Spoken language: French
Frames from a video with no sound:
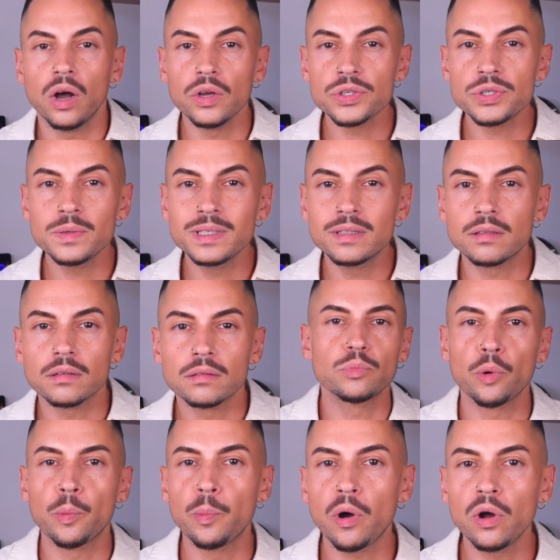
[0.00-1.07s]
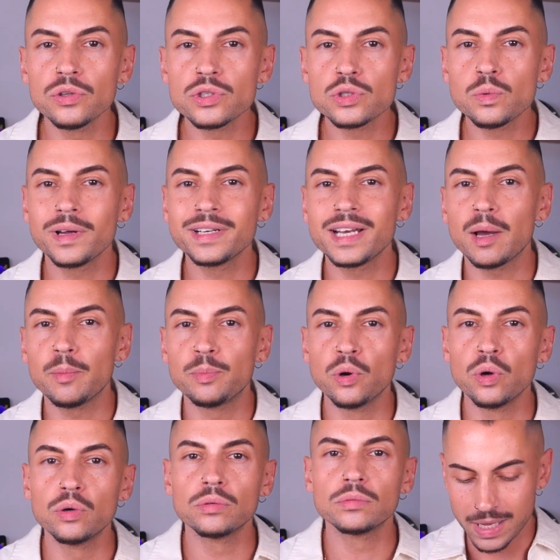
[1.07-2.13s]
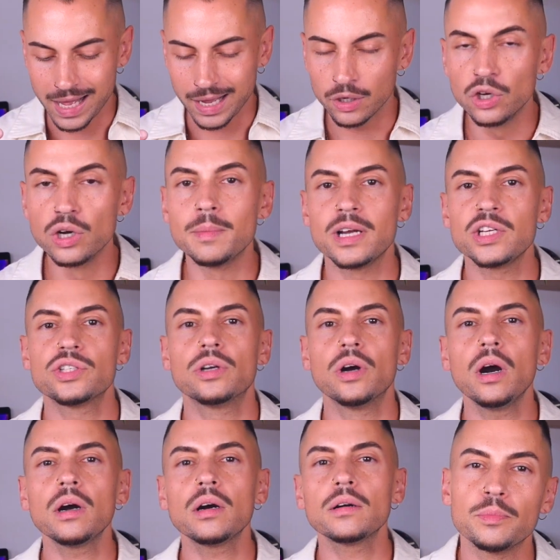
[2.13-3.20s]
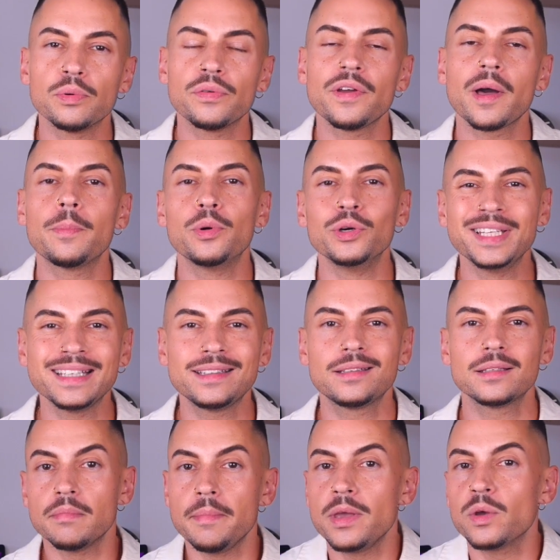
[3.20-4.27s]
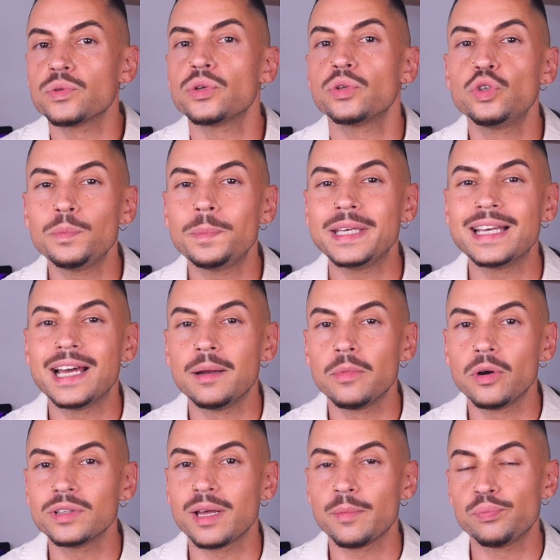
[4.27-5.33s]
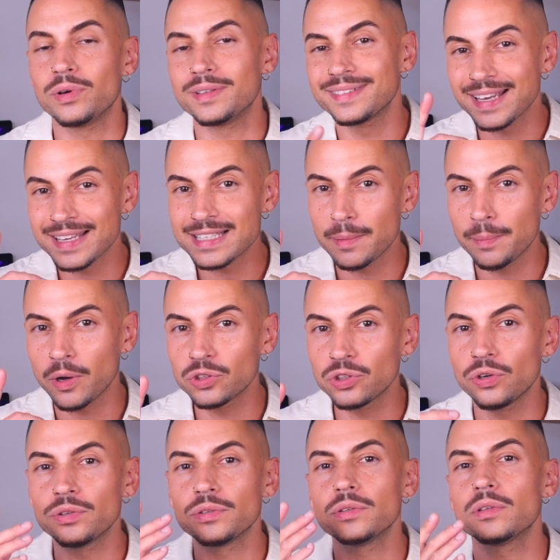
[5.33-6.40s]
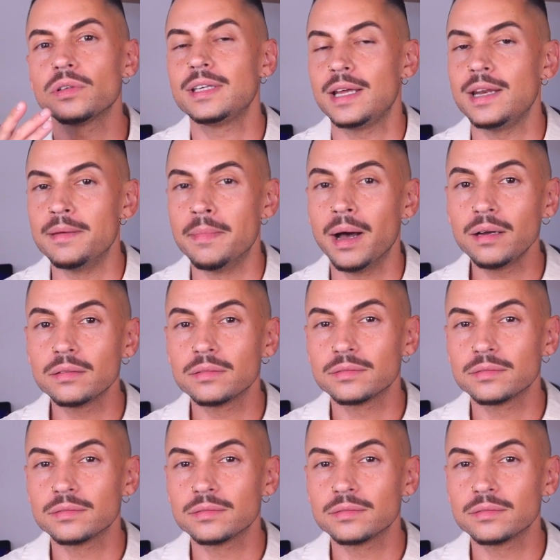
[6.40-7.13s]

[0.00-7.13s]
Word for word: Ensuite, pour prendre soin de la peau, un gommage corps pour faire peau nette, mais on s'occupe également d'un point très important qu'est les mains,